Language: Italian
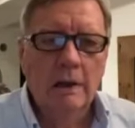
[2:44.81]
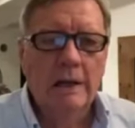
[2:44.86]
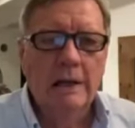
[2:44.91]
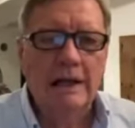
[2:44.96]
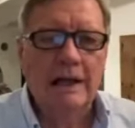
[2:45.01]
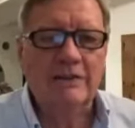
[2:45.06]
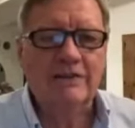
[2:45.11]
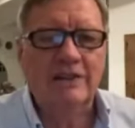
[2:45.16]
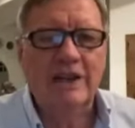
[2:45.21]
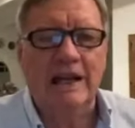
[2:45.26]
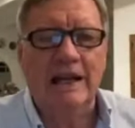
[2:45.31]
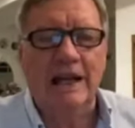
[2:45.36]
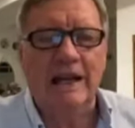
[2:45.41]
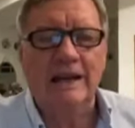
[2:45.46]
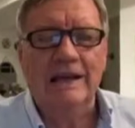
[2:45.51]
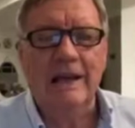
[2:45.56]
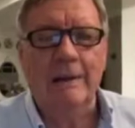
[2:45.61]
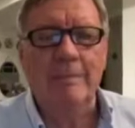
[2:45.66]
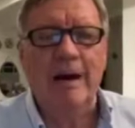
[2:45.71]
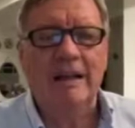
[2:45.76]
la stella
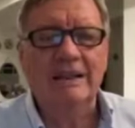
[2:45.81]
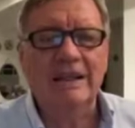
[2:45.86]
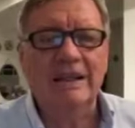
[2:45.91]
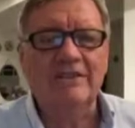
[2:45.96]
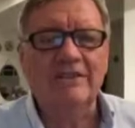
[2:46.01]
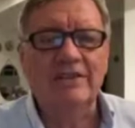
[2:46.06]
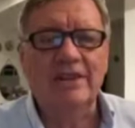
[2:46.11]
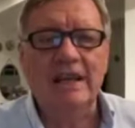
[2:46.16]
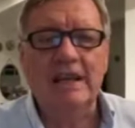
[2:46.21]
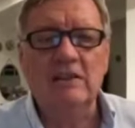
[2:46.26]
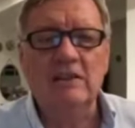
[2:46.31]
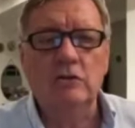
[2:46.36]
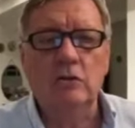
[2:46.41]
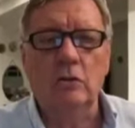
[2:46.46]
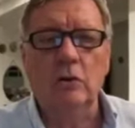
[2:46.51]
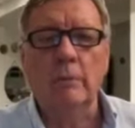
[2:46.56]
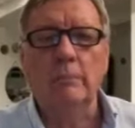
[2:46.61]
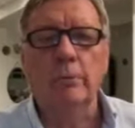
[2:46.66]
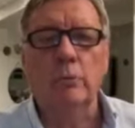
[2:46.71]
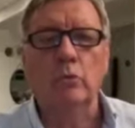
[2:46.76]
chiamata Assenzio
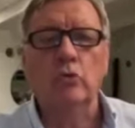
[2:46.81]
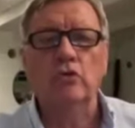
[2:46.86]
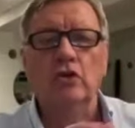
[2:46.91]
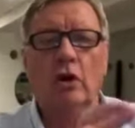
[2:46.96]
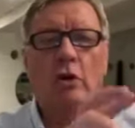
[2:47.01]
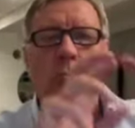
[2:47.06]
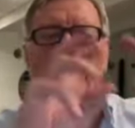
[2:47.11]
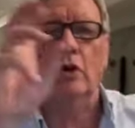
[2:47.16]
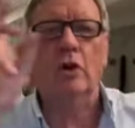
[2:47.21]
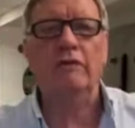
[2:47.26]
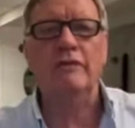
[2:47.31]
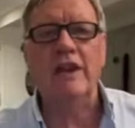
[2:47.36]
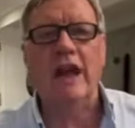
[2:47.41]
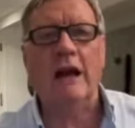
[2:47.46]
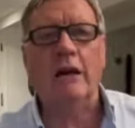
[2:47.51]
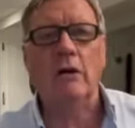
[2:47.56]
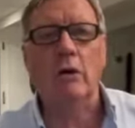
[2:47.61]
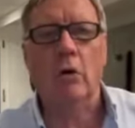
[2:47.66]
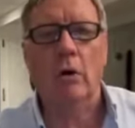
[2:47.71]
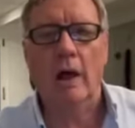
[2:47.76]
che brucia come una
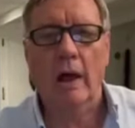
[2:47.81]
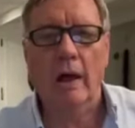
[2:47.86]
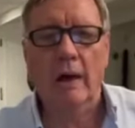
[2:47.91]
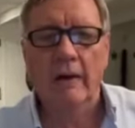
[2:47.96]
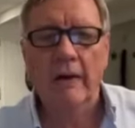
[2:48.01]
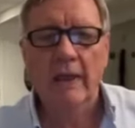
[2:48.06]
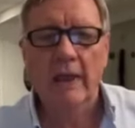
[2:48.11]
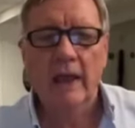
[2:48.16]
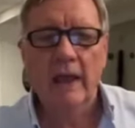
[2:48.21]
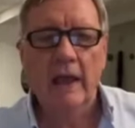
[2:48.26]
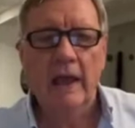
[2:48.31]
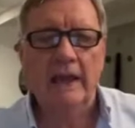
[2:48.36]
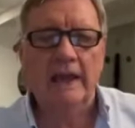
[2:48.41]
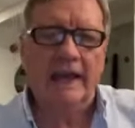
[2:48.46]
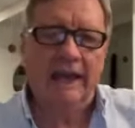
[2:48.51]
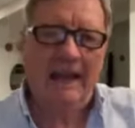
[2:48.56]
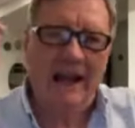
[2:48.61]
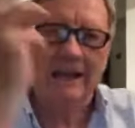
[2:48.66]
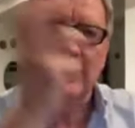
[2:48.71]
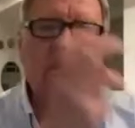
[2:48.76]
fiaccola e
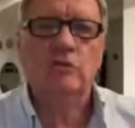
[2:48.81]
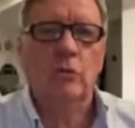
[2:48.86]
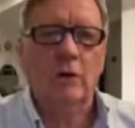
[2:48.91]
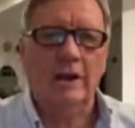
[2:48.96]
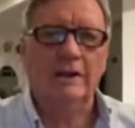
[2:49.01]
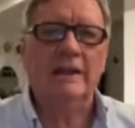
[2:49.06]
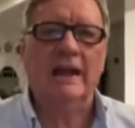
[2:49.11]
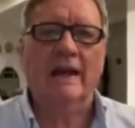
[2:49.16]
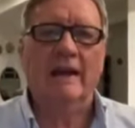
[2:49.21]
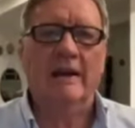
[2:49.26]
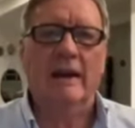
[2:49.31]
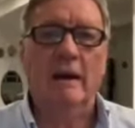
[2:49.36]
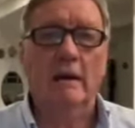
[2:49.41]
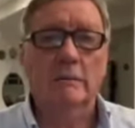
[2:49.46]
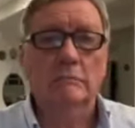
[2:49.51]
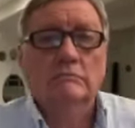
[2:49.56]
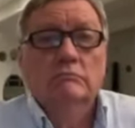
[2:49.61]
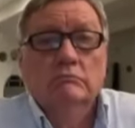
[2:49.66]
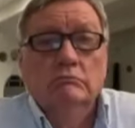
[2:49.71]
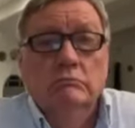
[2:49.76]
che cade sulla
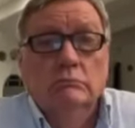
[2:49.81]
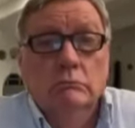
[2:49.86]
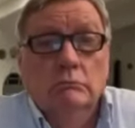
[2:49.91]
terra,